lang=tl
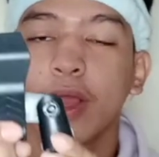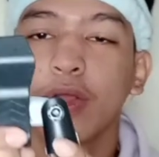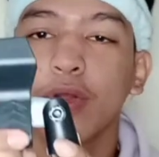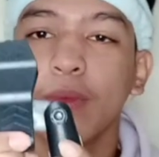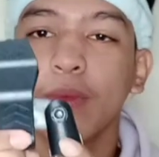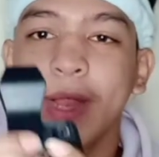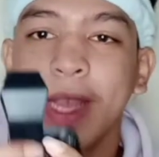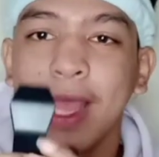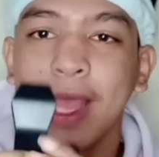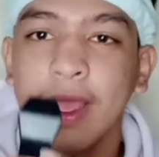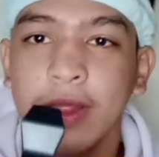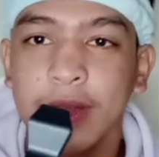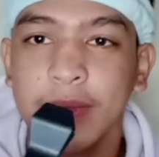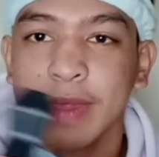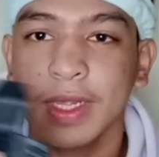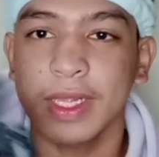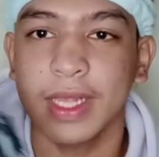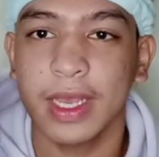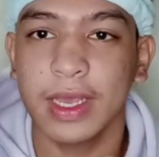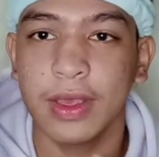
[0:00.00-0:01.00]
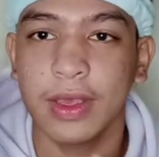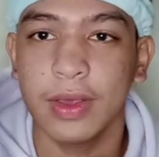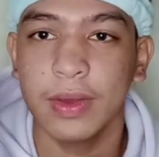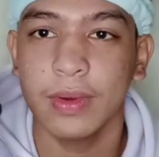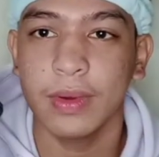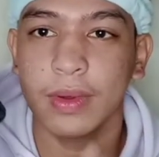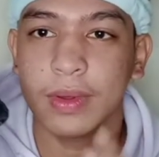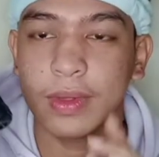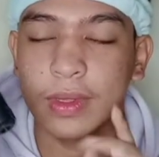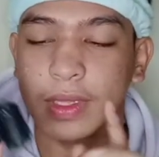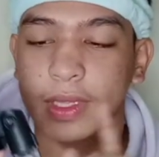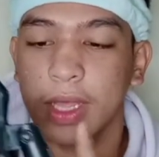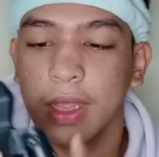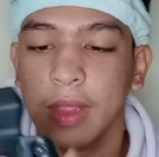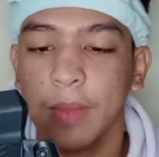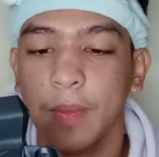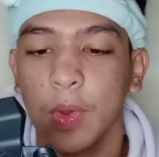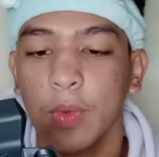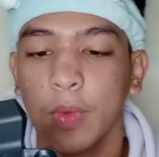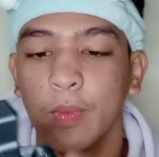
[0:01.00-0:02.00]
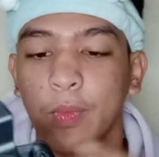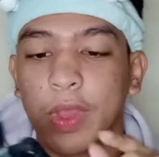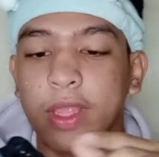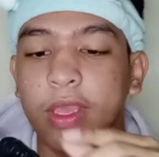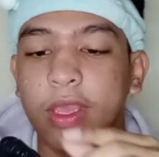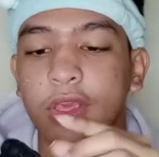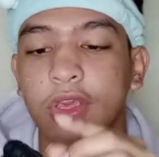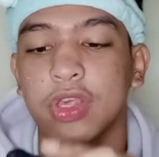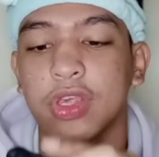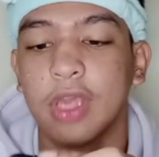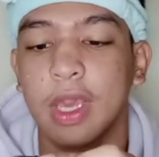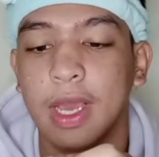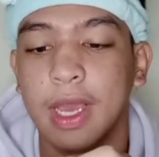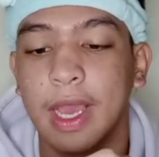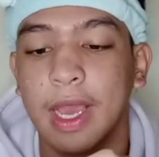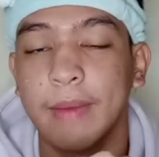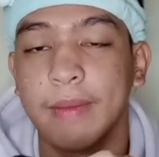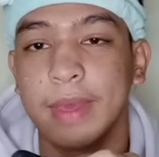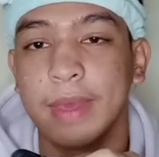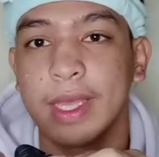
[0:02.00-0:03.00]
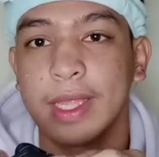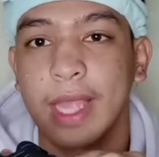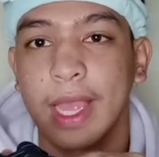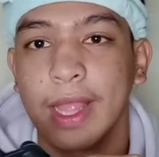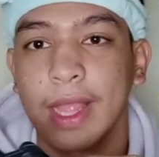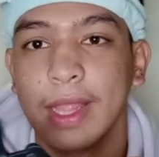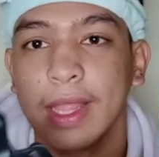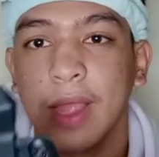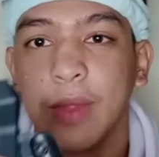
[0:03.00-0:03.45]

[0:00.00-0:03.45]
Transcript: Kung malayo naman sa inyo yung cellphone, pwede niyo siyang gamitin.